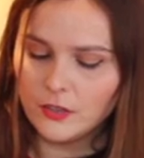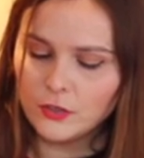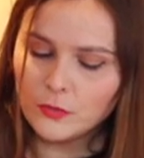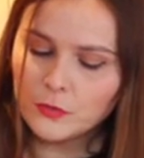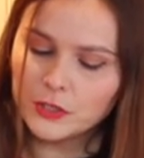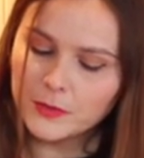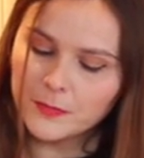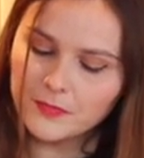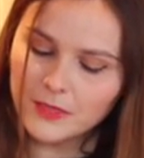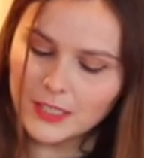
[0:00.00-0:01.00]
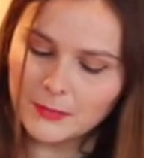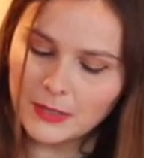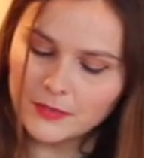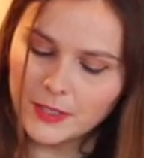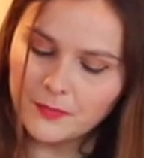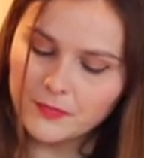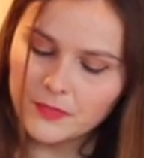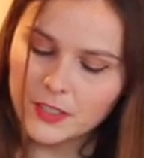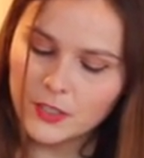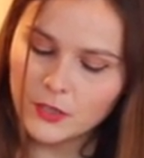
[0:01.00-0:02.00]
No i to musimy tak naprawdę
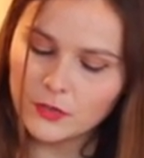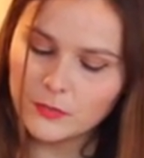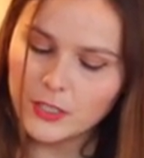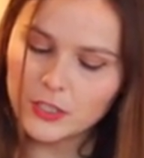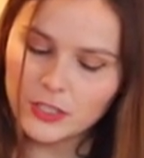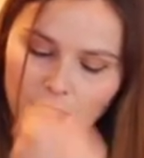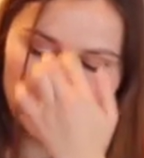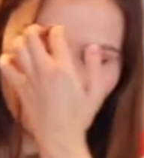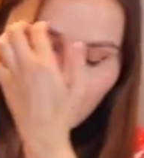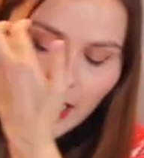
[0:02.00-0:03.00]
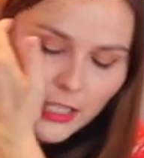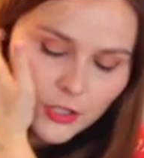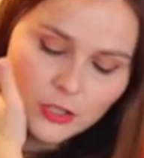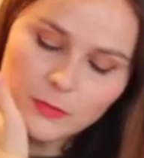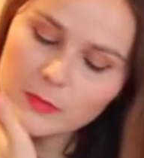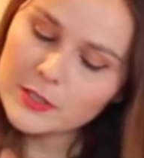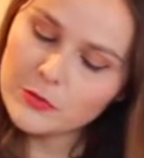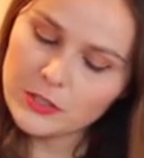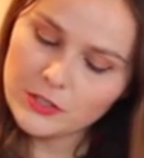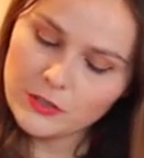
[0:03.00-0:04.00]
rozmieszać aż do
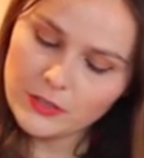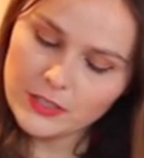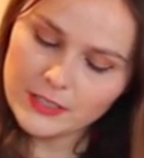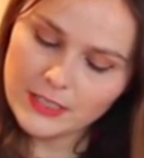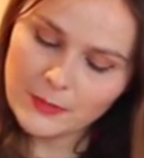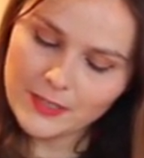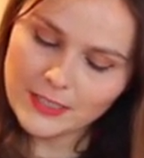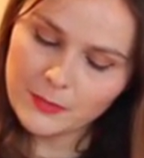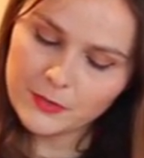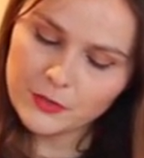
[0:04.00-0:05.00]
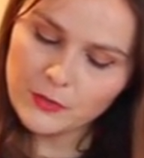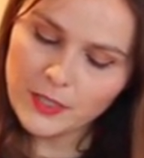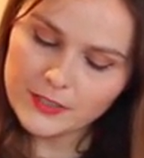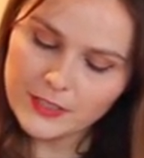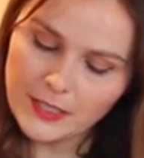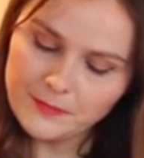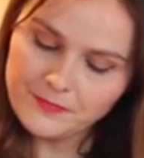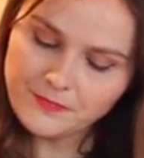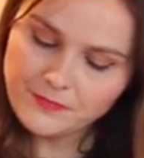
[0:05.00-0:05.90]
momentu, kiedy to, ta masa będzie gładka.